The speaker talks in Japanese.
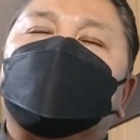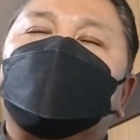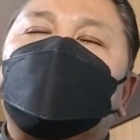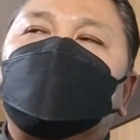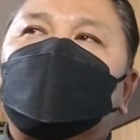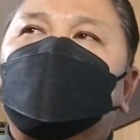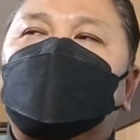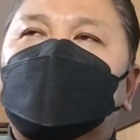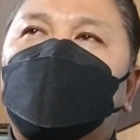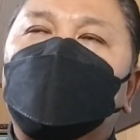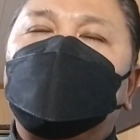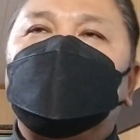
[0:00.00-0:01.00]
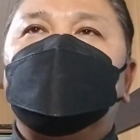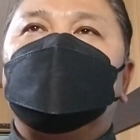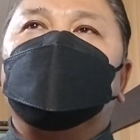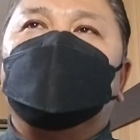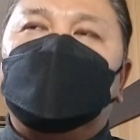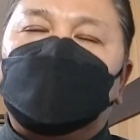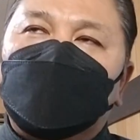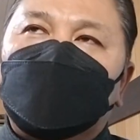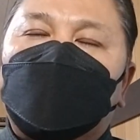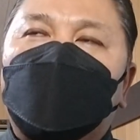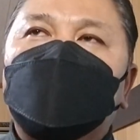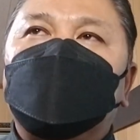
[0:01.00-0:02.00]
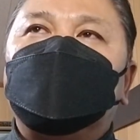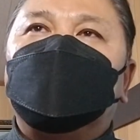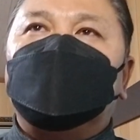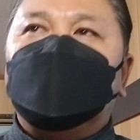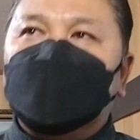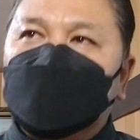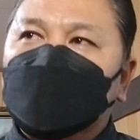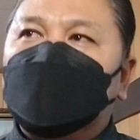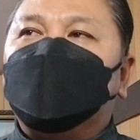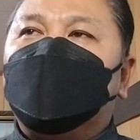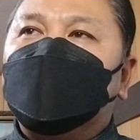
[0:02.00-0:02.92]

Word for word: あの後飛行機に乗って帰る時にやっ